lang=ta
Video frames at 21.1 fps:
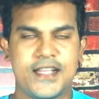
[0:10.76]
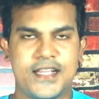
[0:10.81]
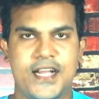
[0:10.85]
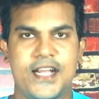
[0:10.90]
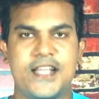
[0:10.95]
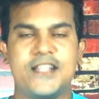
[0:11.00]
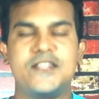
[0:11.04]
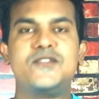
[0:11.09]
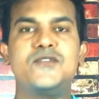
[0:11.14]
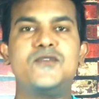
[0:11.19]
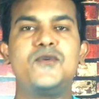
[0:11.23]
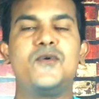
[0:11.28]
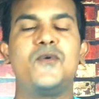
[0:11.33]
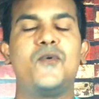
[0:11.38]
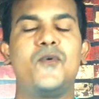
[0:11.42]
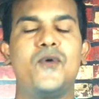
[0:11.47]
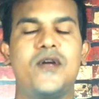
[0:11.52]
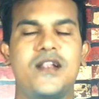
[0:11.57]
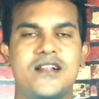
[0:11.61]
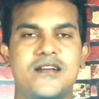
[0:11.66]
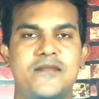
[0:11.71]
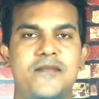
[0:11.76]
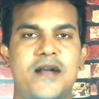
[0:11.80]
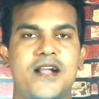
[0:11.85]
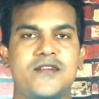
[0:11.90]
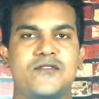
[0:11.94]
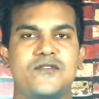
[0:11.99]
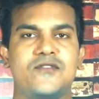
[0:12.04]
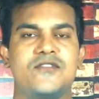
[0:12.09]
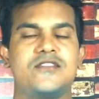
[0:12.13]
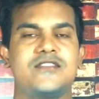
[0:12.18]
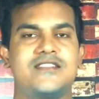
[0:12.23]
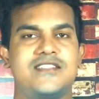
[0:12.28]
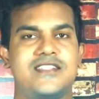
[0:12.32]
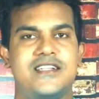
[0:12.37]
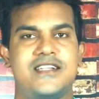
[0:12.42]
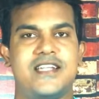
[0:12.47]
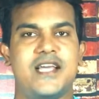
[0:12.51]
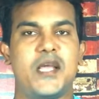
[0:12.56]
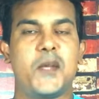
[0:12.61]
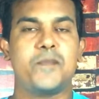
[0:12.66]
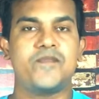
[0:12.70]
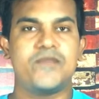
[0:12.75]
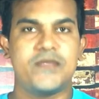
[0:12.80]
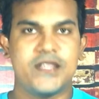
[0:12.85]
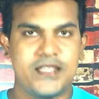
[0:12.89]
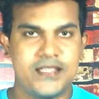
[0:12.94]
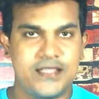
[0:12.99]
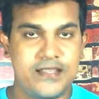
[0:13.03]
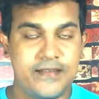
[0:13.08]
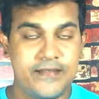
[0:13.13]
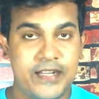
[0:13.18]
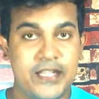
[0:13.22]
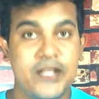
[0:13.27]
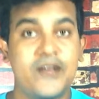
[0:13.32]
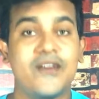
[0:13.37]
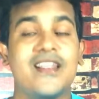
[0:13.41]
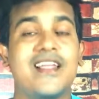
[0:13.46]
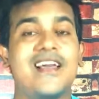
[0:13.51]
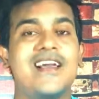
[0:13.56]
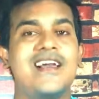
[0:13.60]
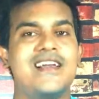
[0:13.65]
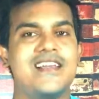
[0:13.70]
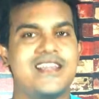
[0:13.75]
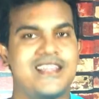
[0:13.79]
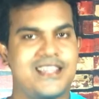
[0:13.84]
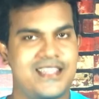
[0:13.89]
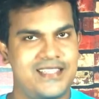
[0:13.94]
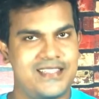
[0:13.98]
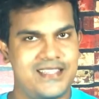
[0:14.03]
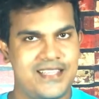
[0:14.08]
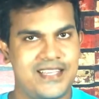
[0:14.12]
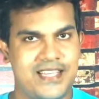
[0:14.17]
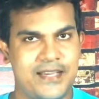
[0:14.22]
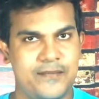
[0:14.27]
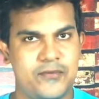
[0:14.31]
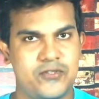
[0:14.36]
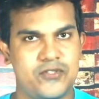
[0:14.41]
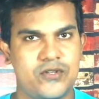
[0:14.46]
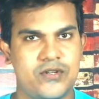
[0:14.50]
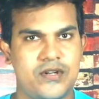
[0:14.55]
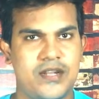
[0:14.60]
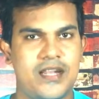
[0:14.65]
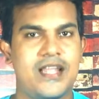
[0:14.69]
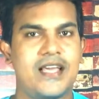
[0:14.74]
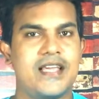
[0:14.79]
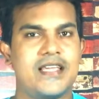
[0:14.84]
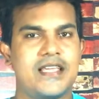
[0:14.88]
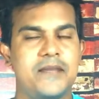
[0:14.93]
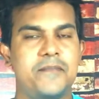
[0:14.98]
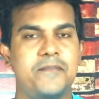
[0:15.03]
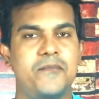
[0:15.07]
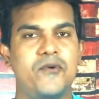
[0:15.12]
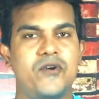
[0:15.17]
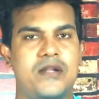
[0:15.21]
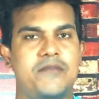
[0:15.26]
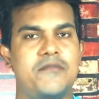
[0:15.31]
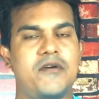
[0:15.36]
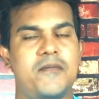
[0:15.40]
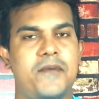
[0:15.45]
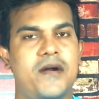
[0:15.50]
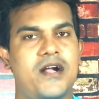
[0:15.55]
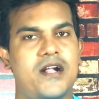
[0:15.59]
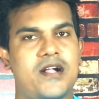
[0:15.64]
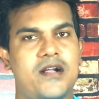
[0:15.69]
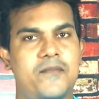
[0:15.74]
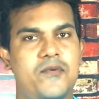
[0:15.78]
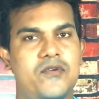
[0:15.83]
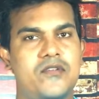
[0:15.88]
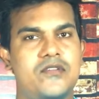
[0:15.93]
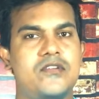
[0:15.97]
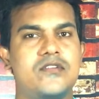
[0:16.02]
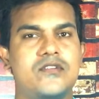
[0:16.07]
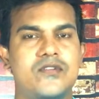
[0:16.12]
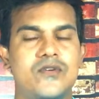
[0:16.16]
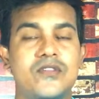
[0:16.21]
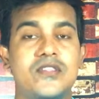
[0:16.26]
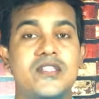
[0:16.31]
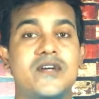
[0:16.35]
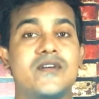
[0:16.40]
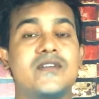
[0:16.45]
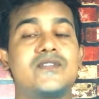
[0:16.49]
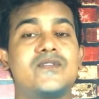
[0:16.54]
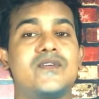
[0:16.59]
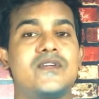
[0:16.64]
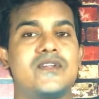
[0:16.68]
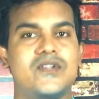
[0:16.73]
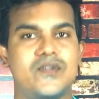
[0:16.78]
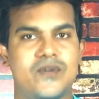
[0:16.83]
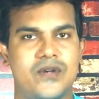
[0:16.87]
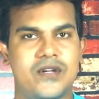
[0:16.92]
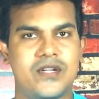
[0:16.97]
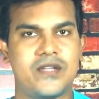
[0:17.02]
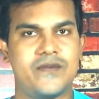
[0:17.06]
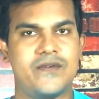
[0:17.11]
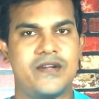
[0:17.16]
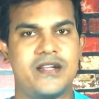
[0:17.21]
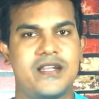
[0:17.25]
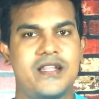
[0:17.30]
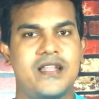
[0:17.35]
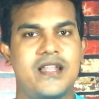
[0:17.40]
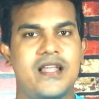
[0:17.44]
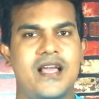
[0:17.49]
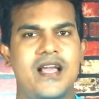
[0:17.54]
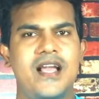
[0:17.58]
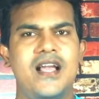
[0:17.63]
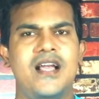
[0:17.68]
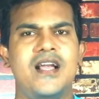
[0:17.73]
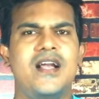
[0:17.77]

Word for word: காய்ஸ் வெல்கம் பேக் டு சினி டைம் இந்த வீடியோவில் இந்த எபிசோடில் இப்போது நம்ம பார்க்க போகிறது டூ தௌசண்ட் டுவெண்ட்டி ஒன்னில்